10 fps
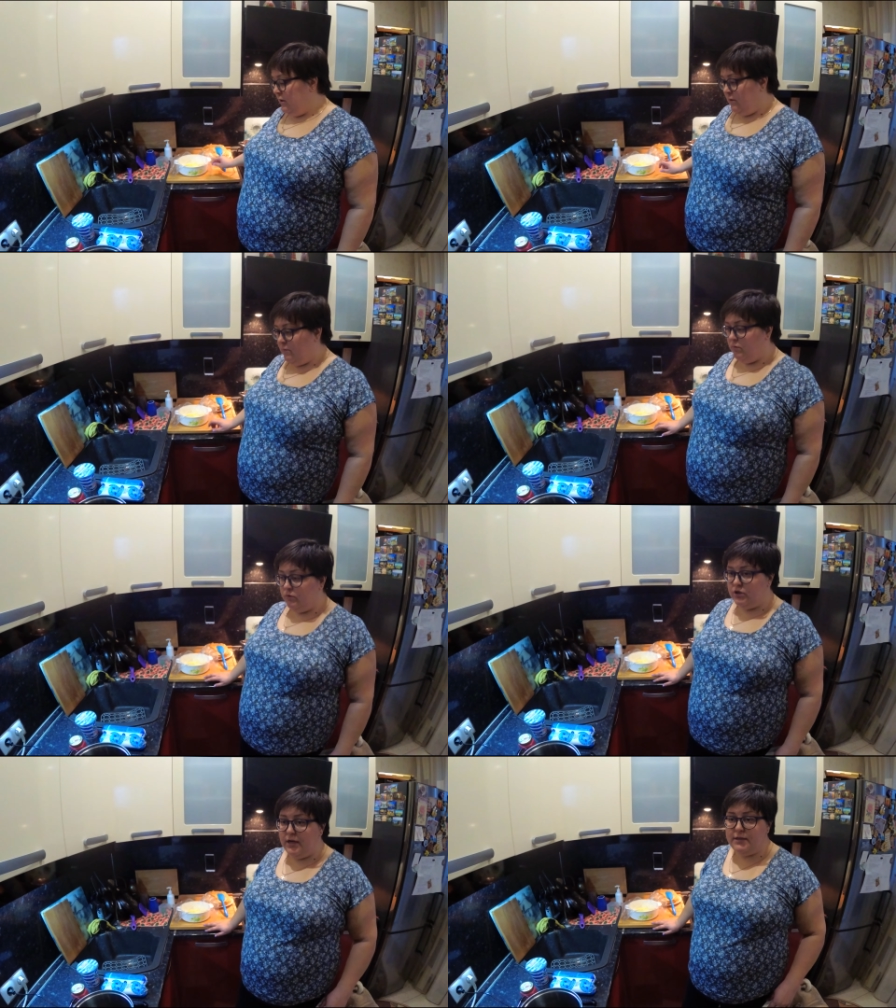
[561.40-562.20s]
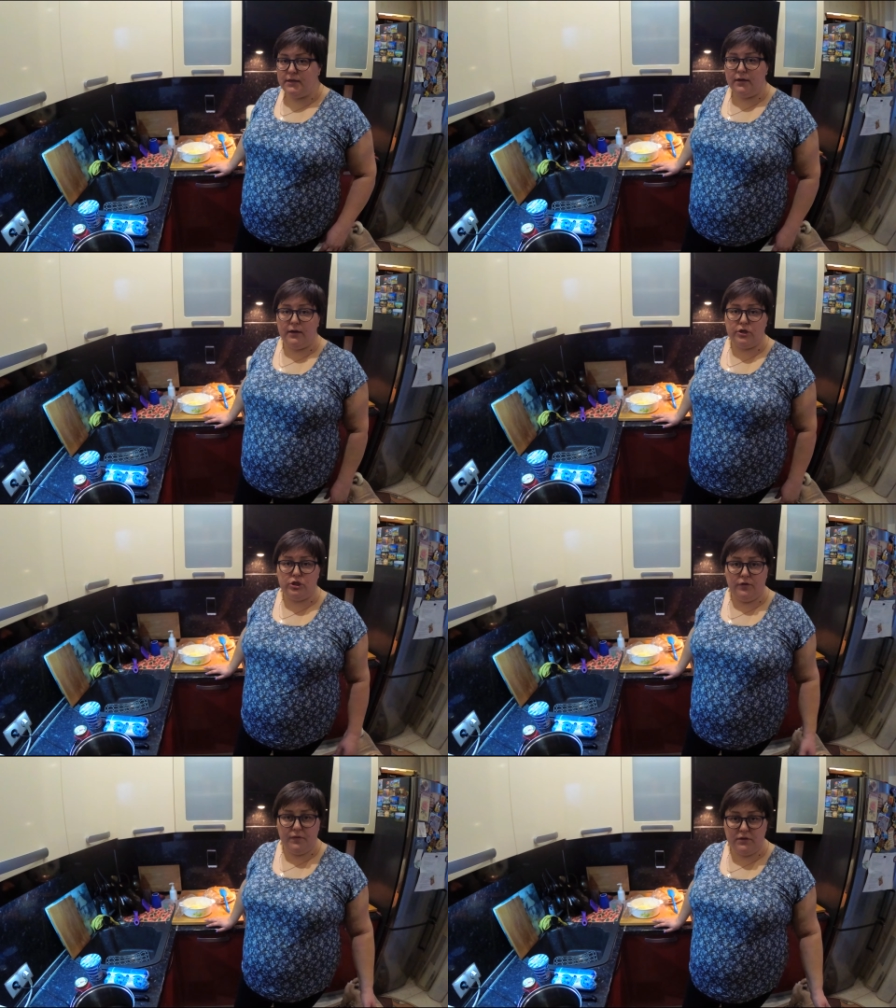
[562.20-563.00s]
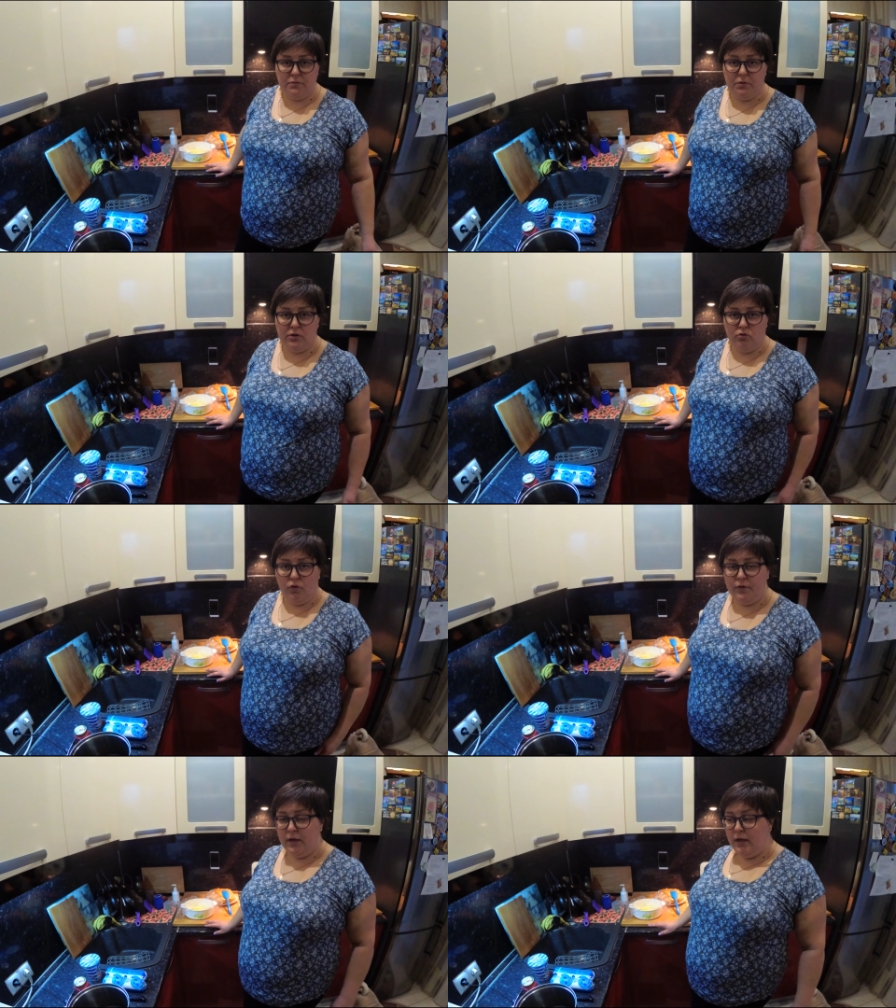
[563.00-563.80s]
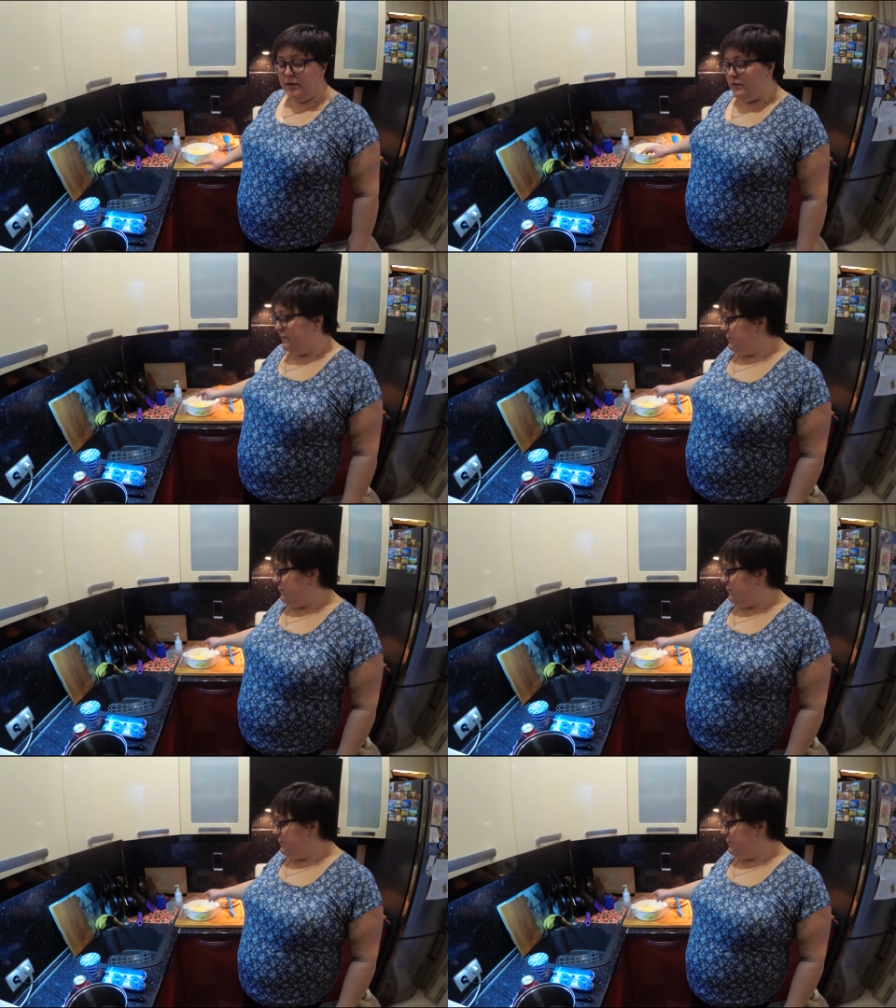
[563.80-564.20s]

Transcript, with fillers: получается, коржи в виде блинов. Тем